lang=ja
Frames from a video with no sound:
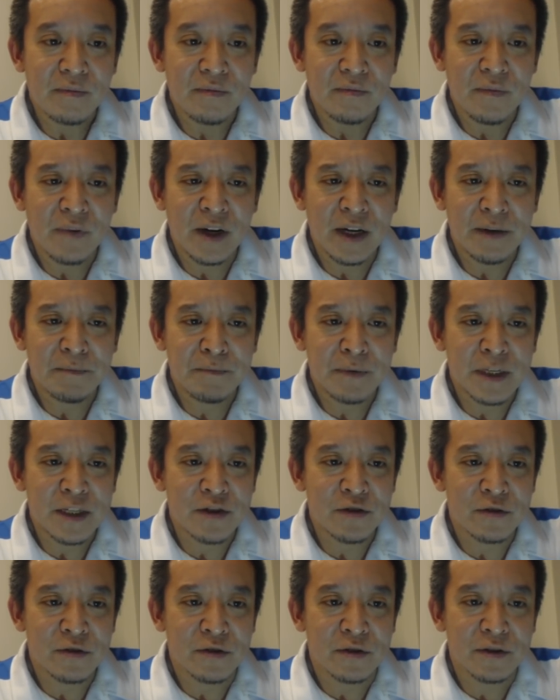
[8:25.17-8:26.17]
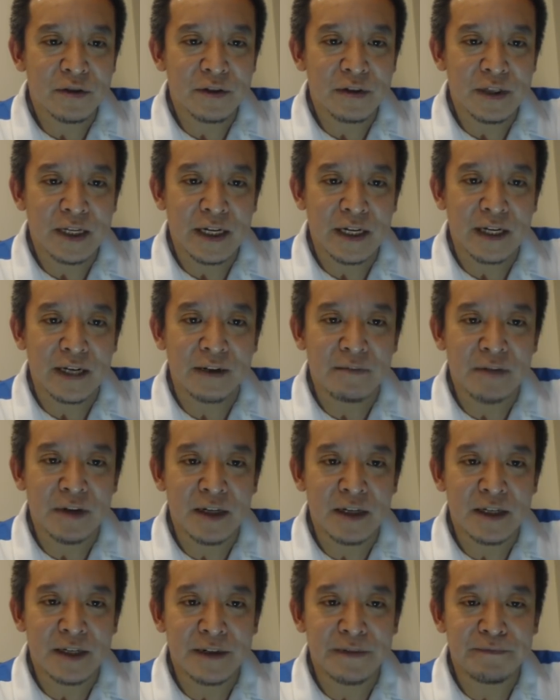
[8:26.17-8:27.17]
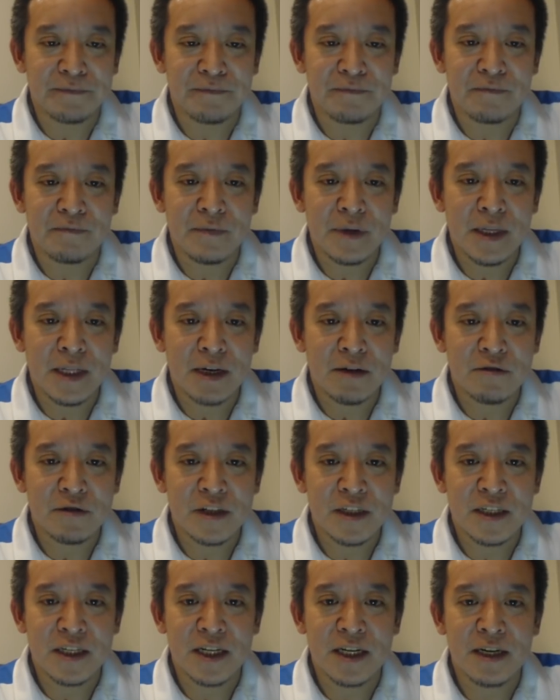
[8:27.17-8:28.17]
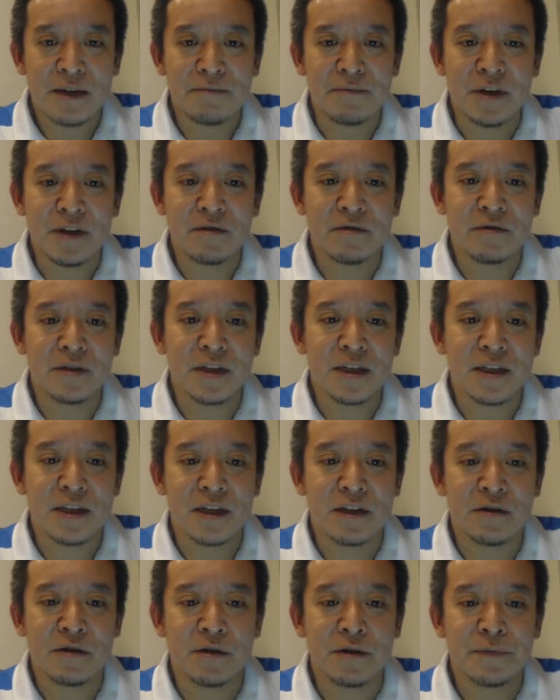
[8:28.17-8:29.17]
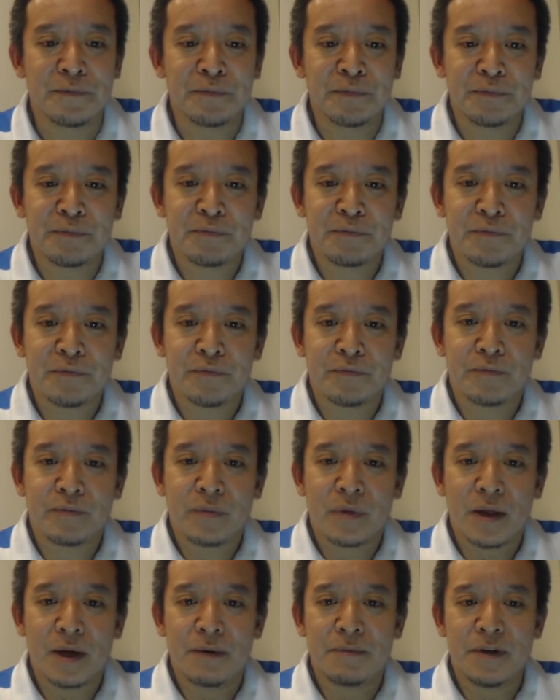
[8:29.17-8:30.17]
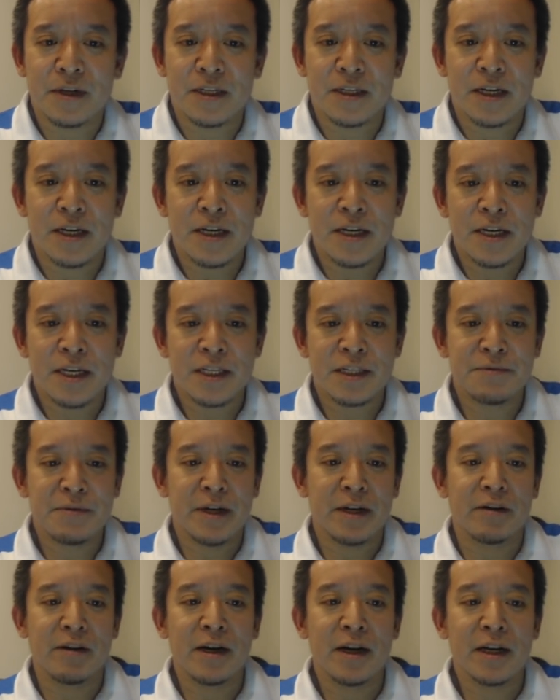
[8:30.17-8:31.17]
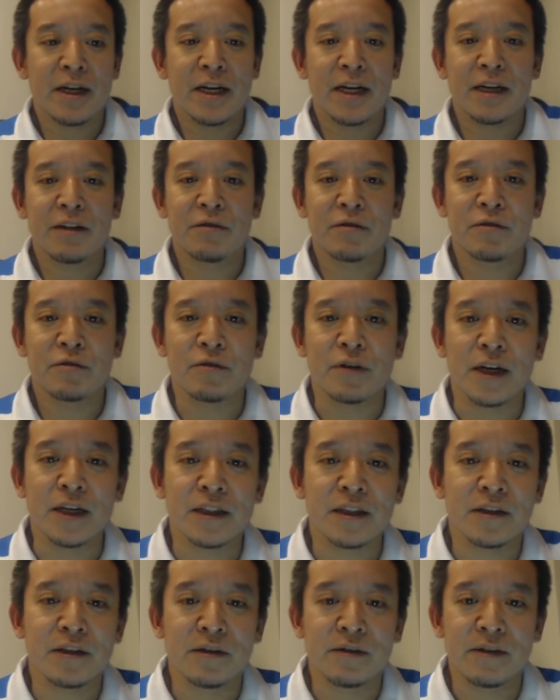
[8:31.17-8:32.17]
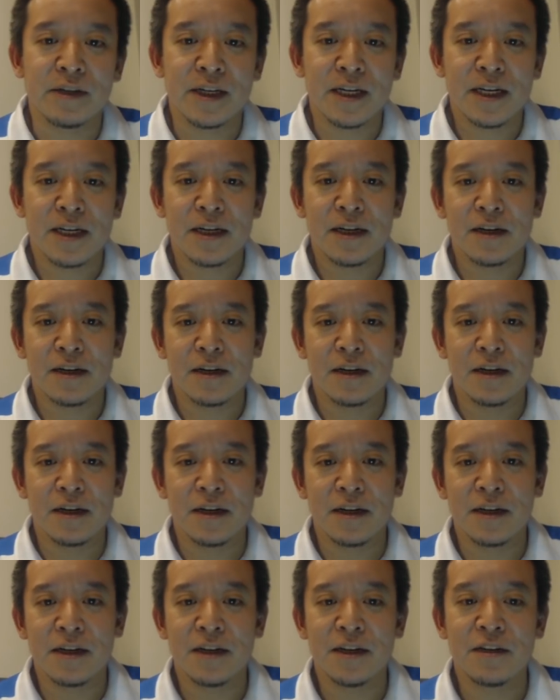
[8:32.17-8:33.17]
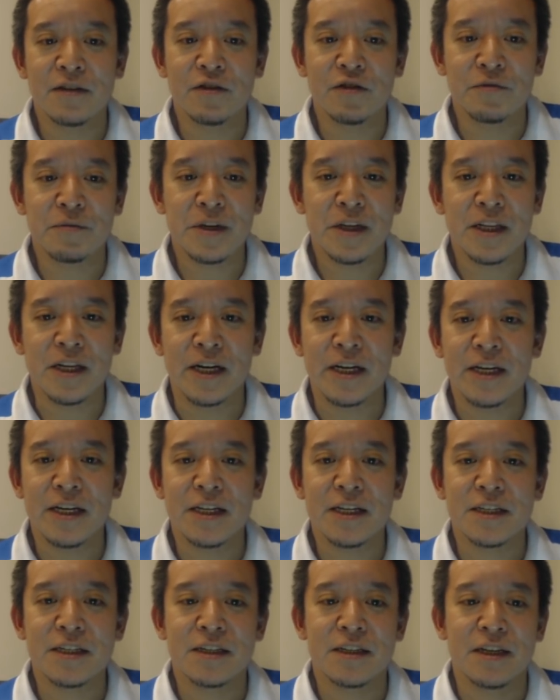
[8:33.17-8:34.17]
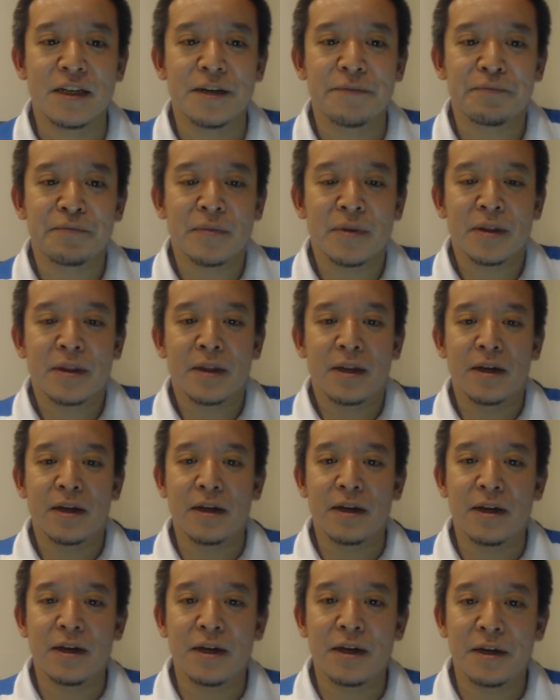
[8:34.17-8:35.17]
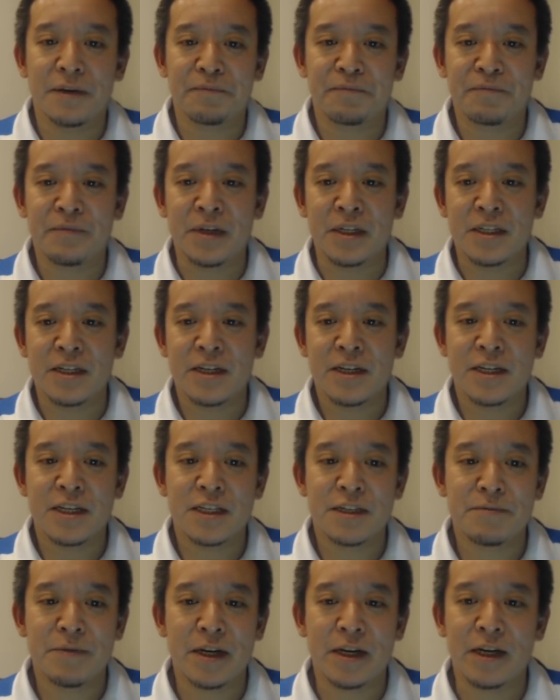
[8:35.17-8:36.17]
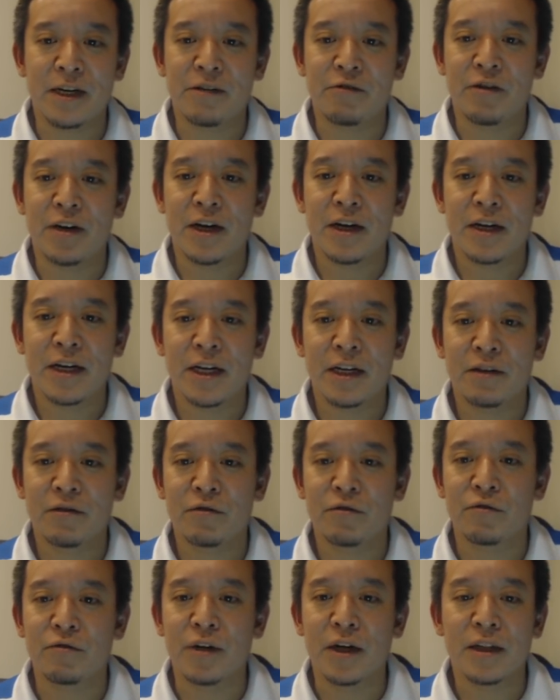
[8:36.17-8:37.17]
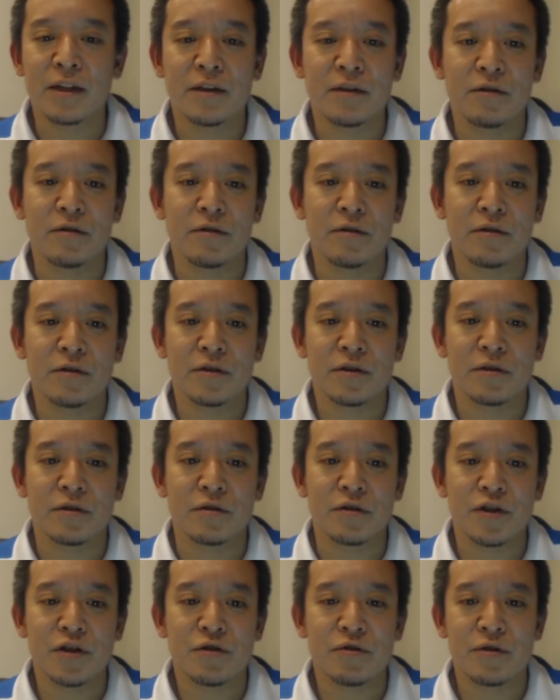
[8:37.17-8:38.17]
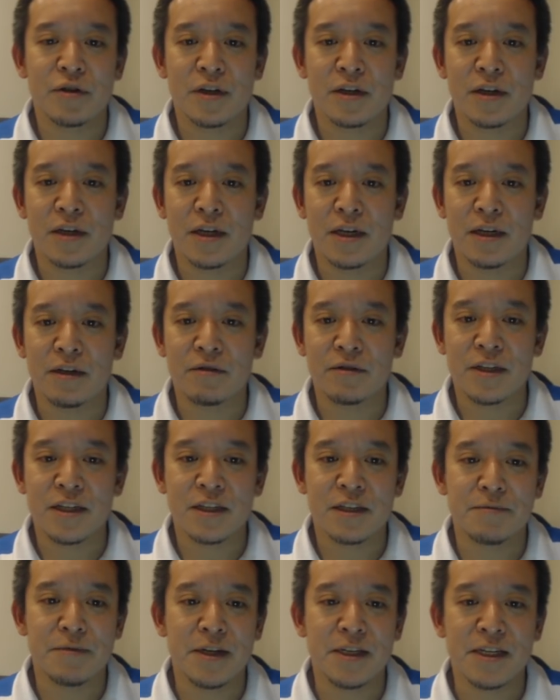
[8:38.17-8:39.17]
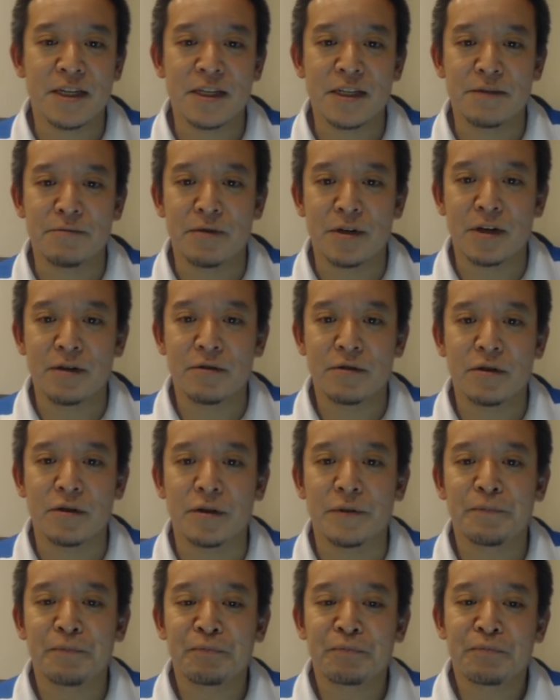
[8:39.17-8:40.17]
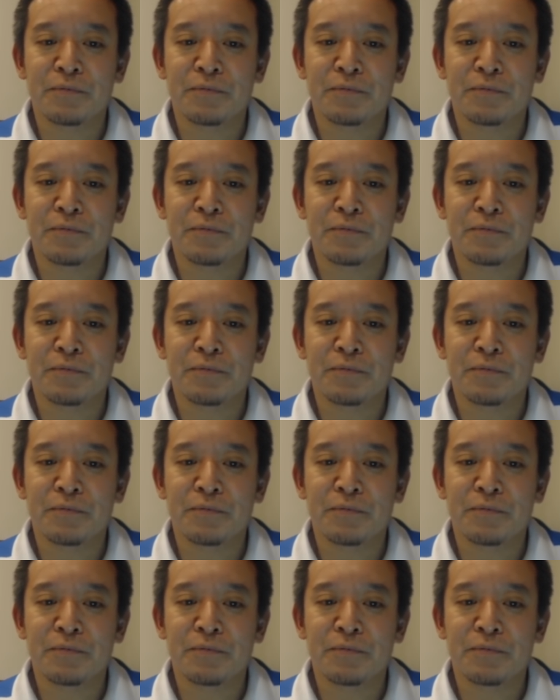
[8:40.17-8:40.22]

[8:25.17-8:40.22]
まあ、やっぱりちょっと、はい、今見直してみるんですけどやっぱり採決前のアンケート動画っていうのはなかなか伸びないですね。えー、まあ、採決前のアンケート動画っていうのをちょっとしょあの説明させてもらうと